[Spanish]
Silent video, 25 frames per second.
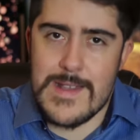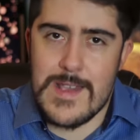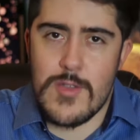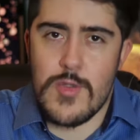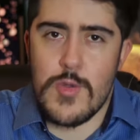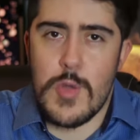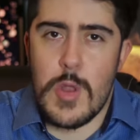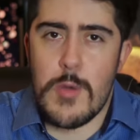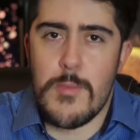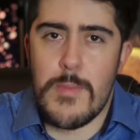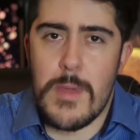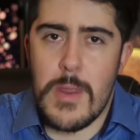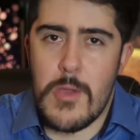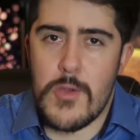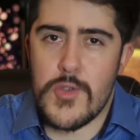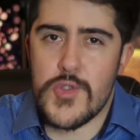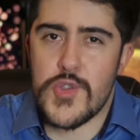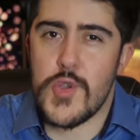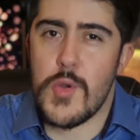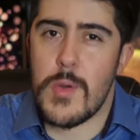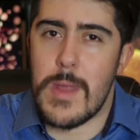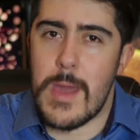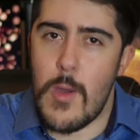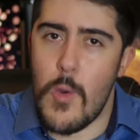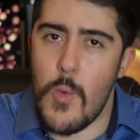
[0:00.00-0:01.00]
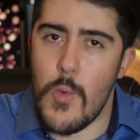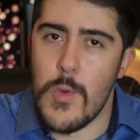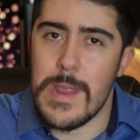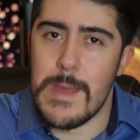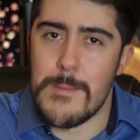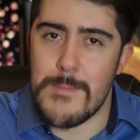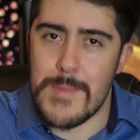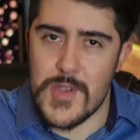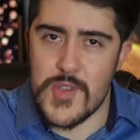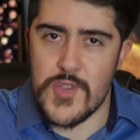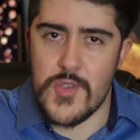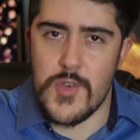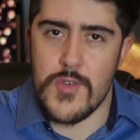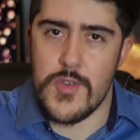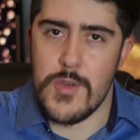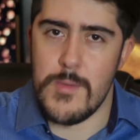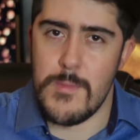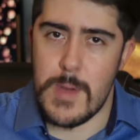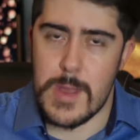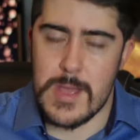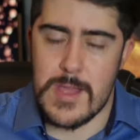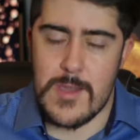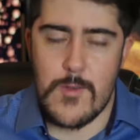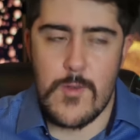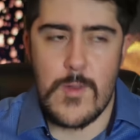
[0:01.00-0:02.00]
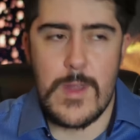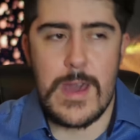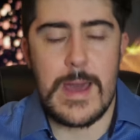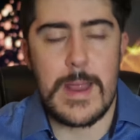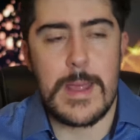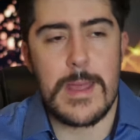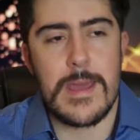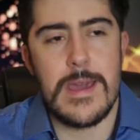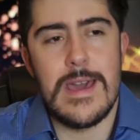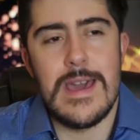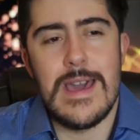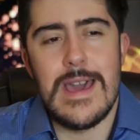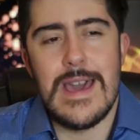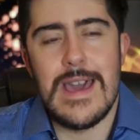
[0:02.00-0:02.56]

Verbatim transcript: haciendo una opinión sobre un episodio en particular.